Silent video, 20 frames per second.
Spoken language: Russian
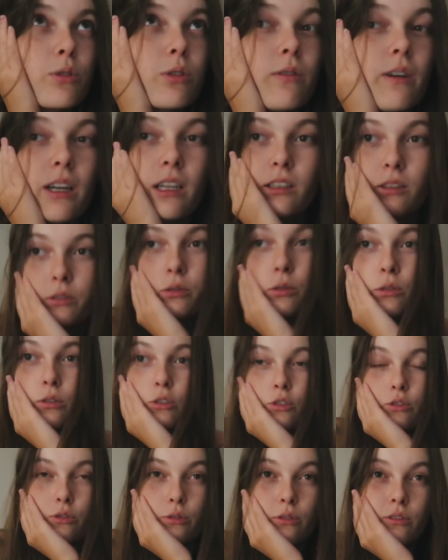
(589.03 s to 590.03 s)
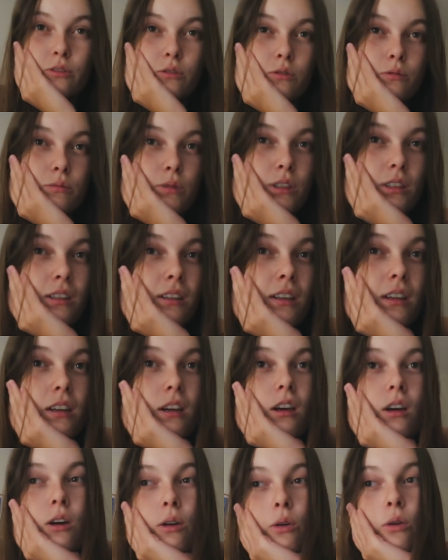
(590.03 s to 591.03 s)
Буквально только что я думала,
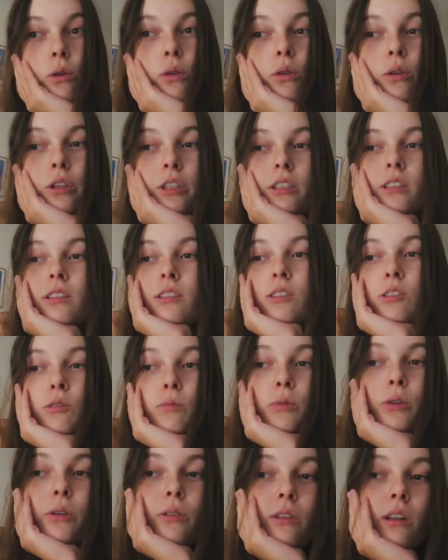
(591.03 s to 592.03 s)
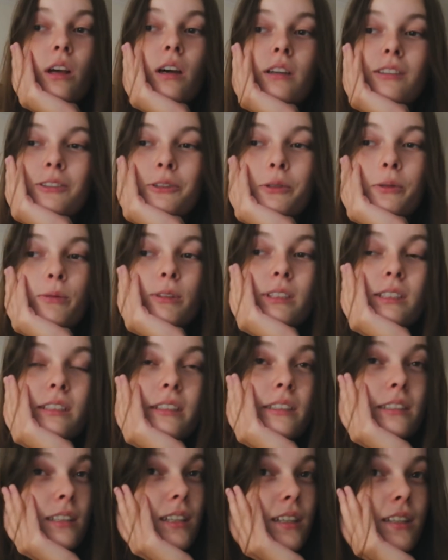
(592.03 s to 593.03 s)
ой, суббота, скоро
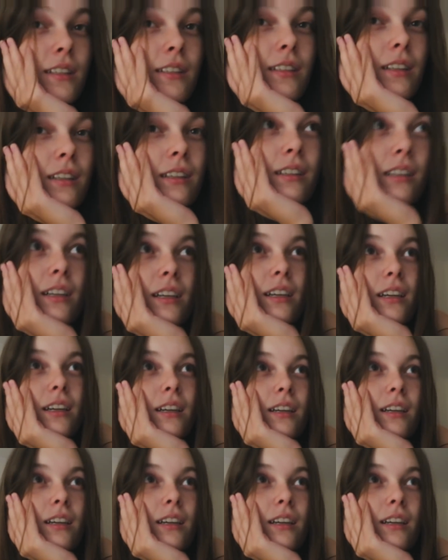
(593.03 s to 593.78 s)
воскресенье,